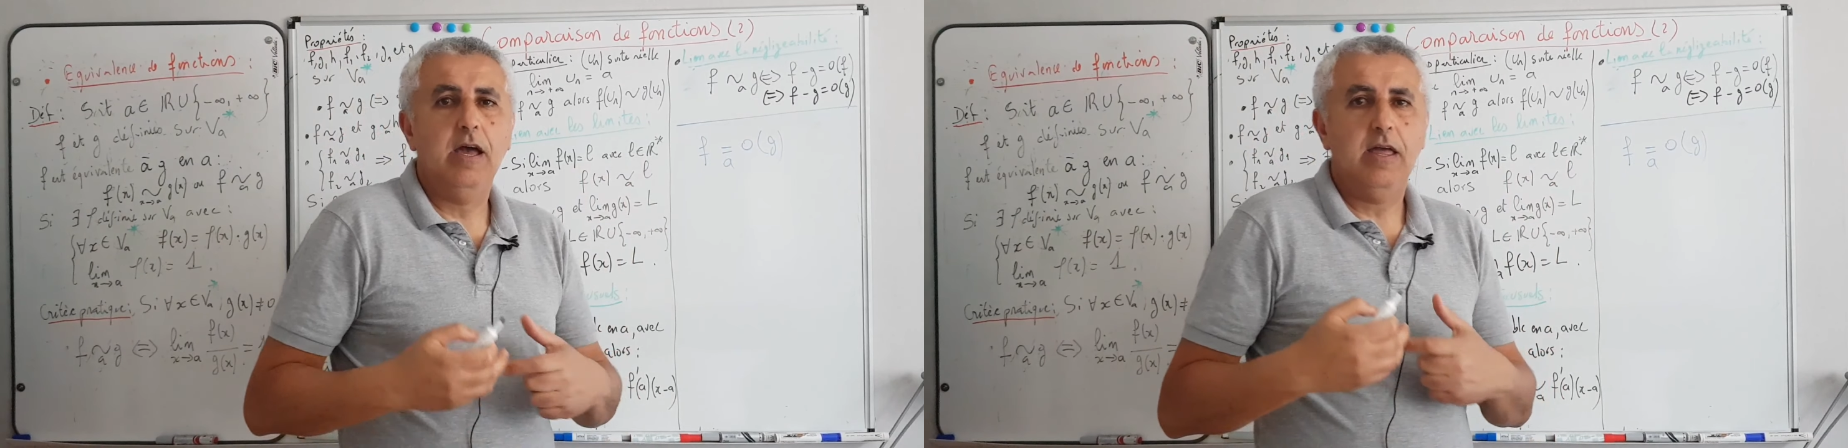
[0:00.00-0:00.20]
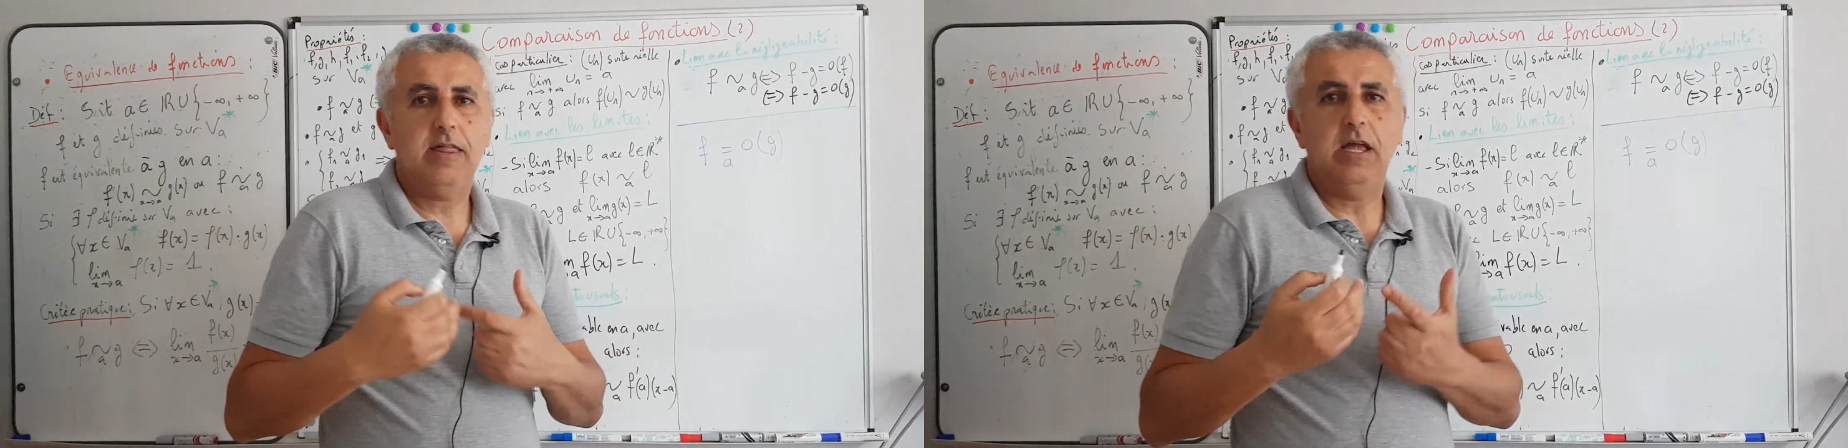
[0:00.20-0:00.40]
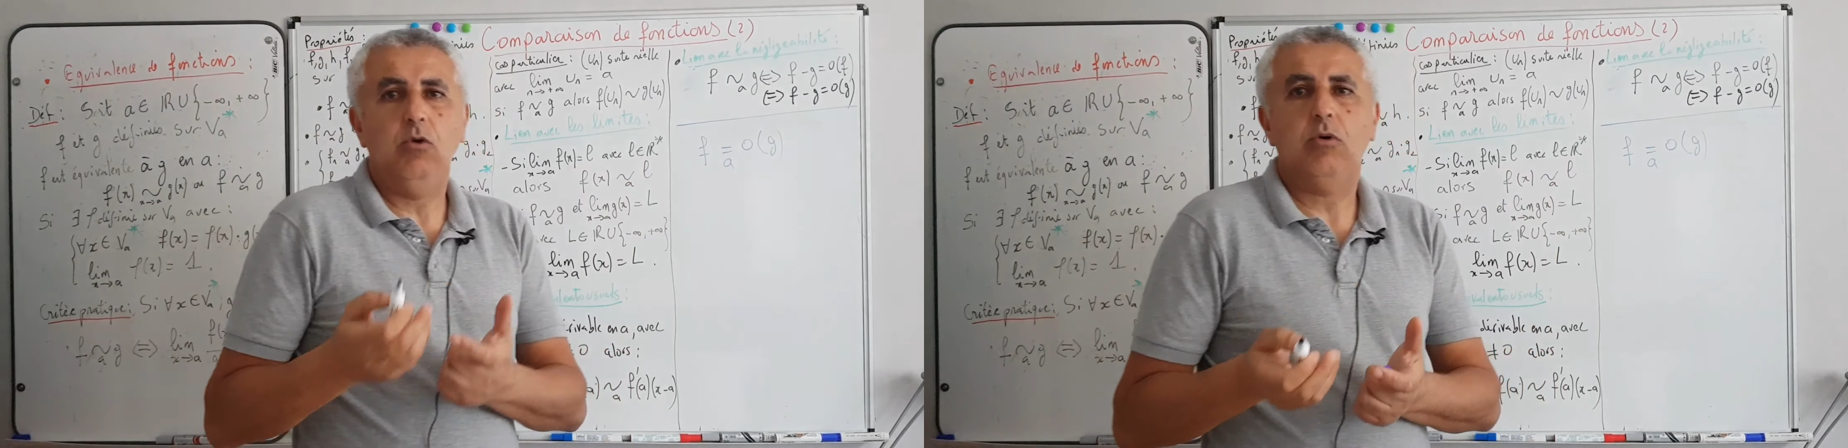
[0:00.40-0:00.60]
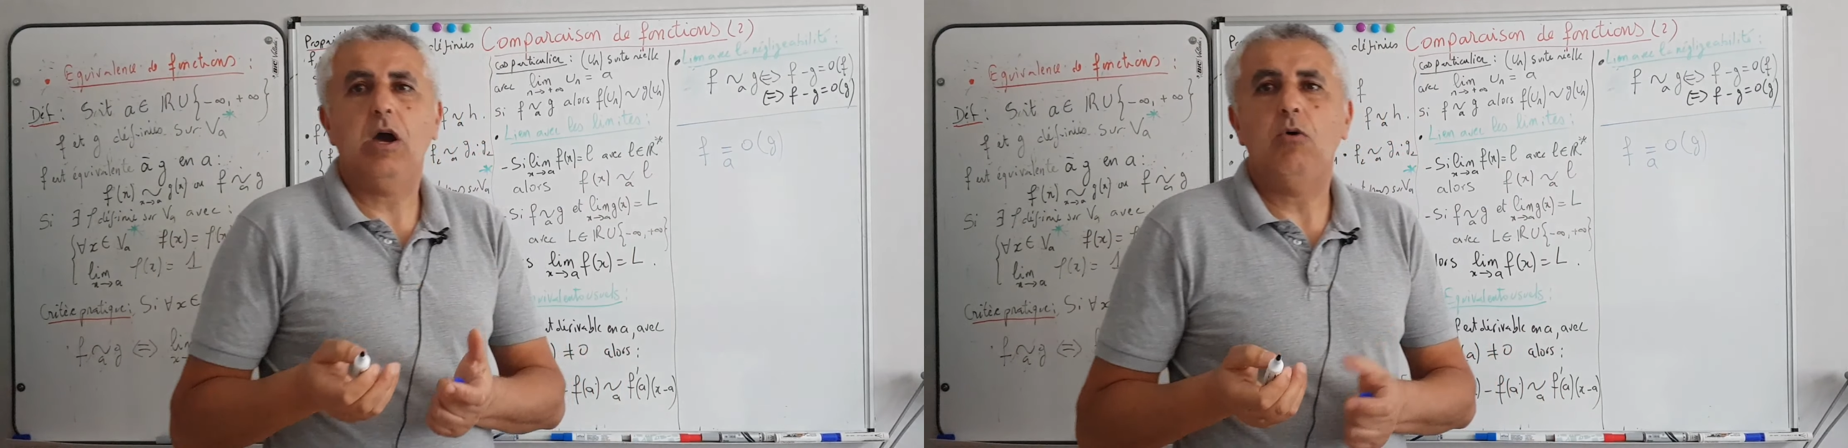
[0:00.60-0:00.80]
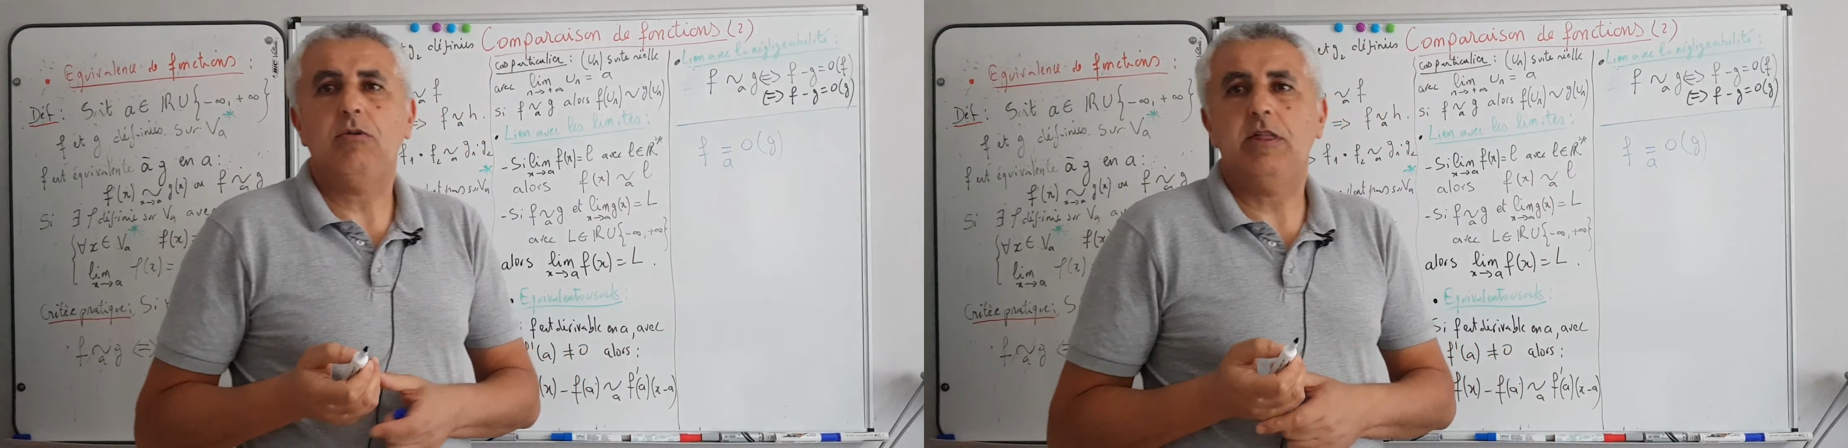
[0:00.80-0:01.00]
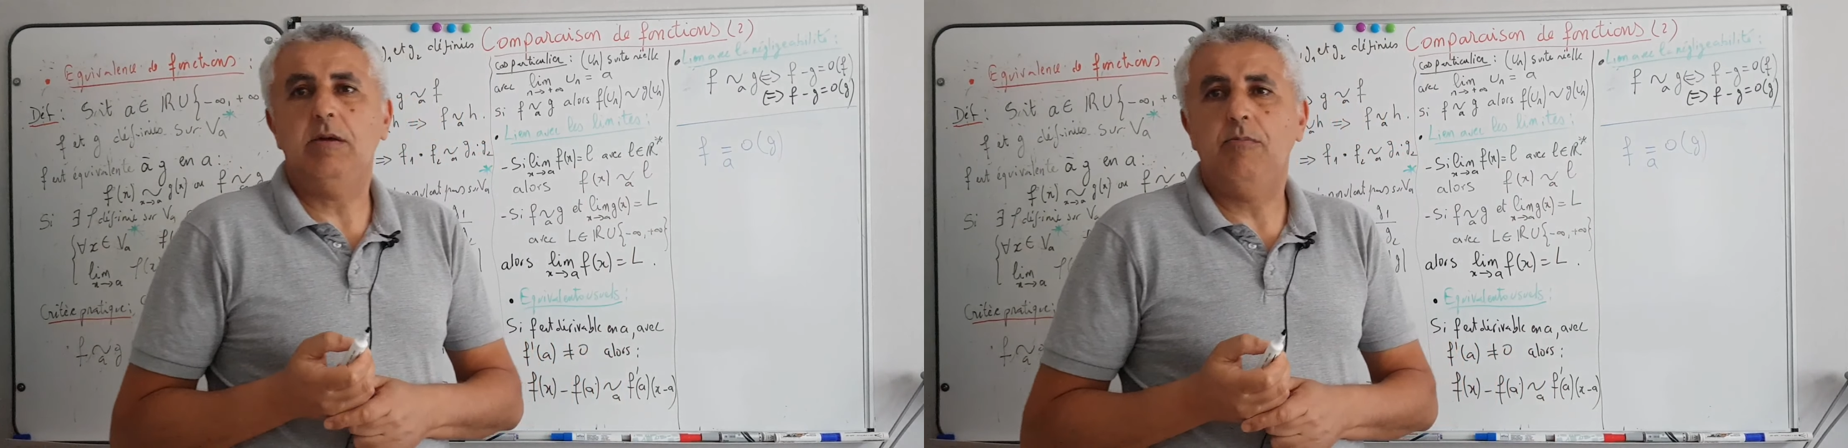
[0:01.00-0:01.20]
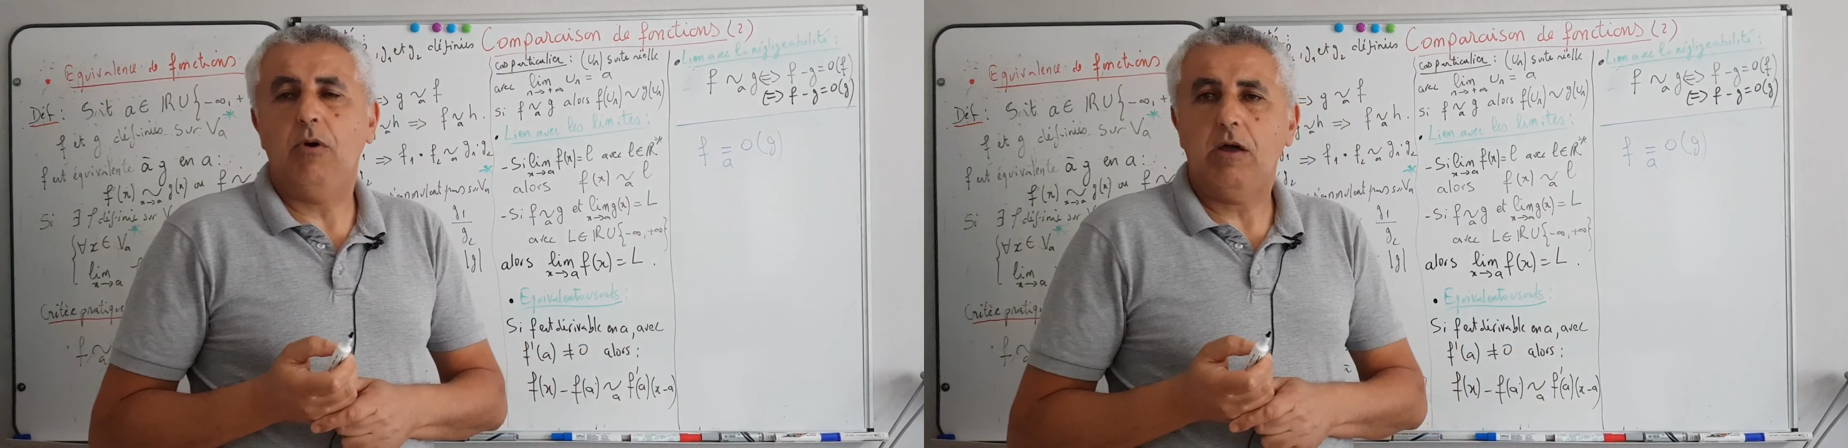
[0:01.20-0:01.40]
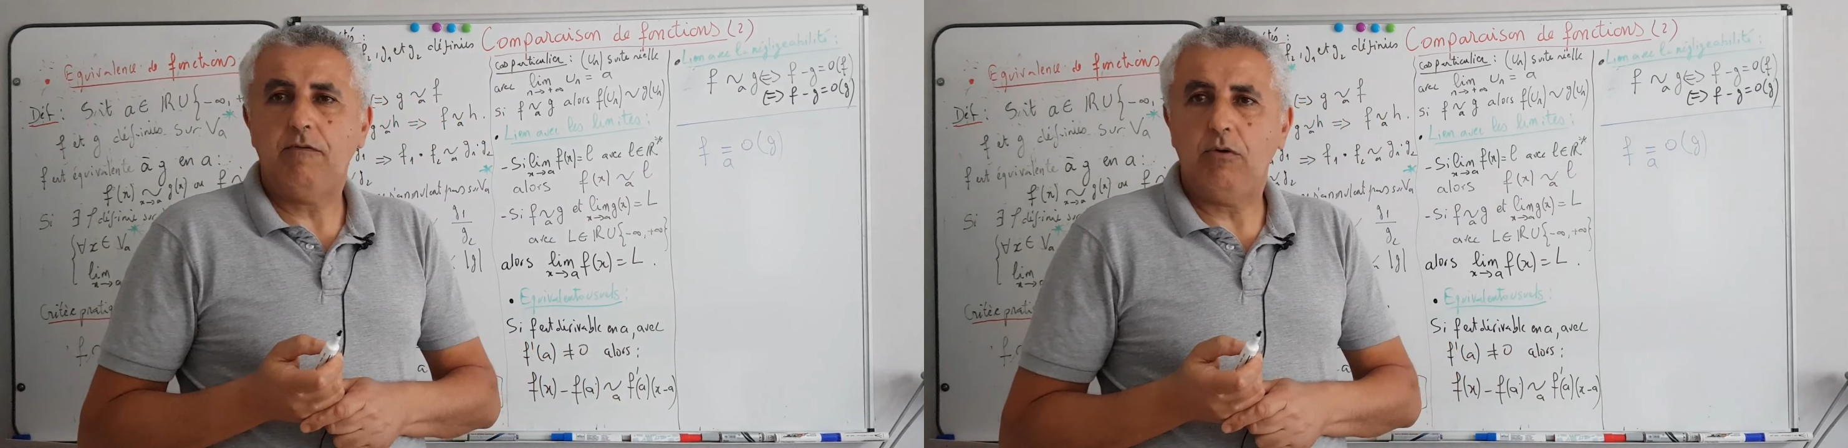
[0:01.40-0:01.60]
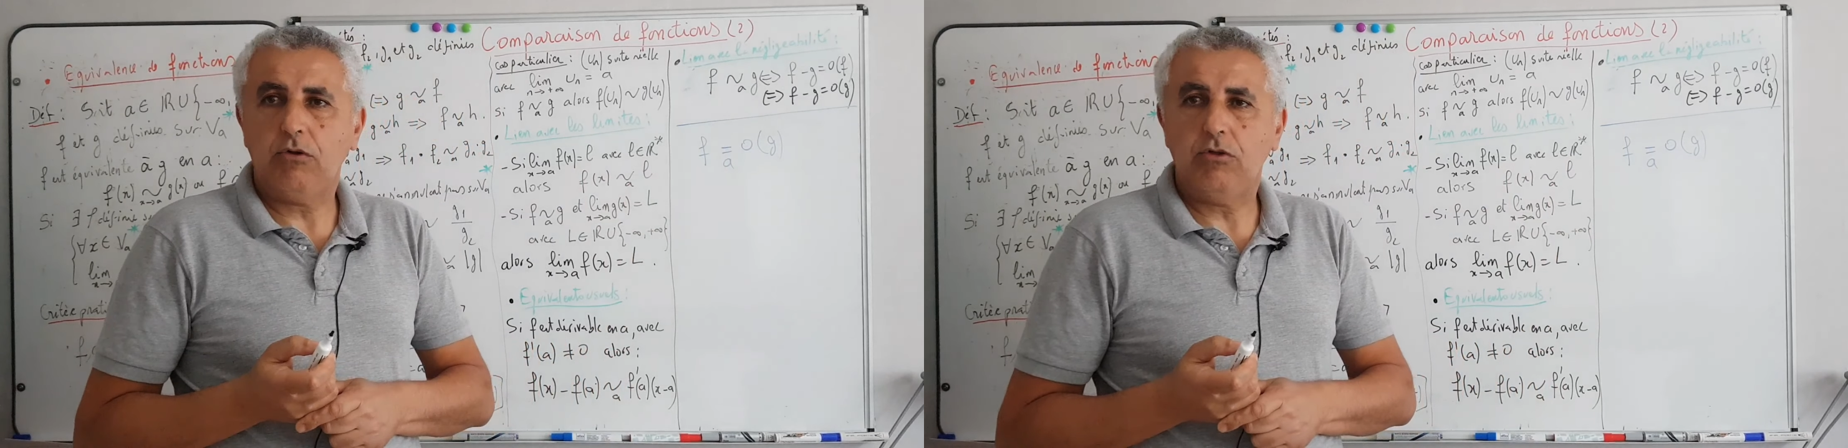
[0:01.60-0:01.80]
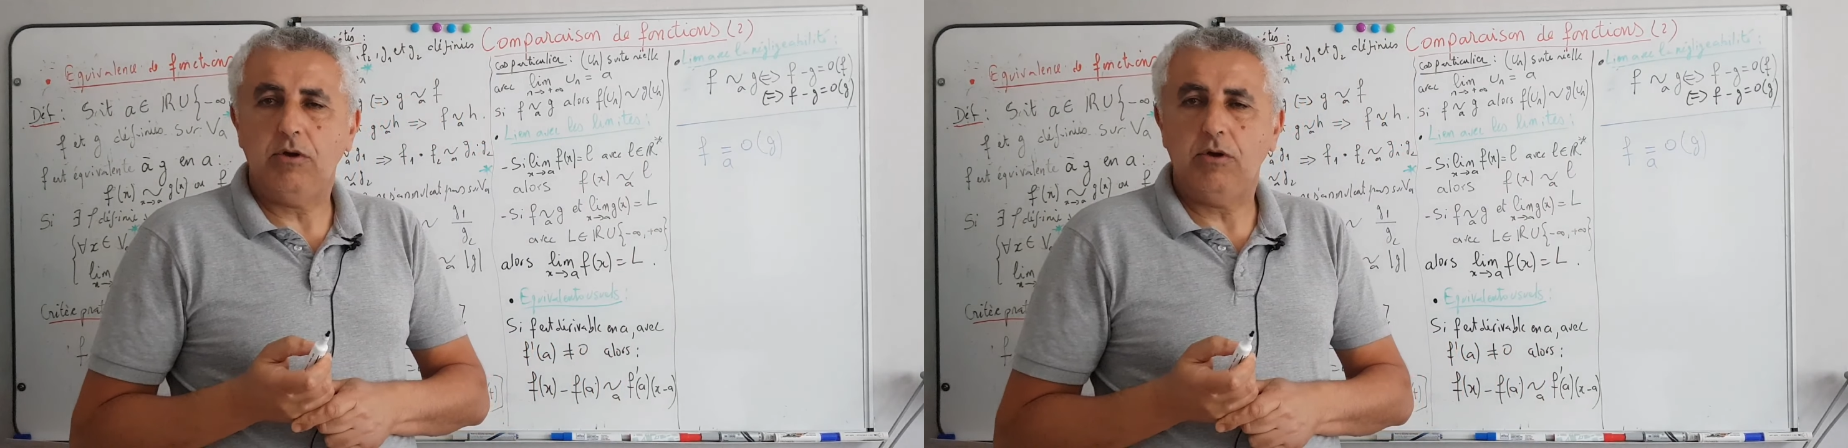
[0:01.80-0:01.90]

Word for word: C'est le cas aussi pour la fonction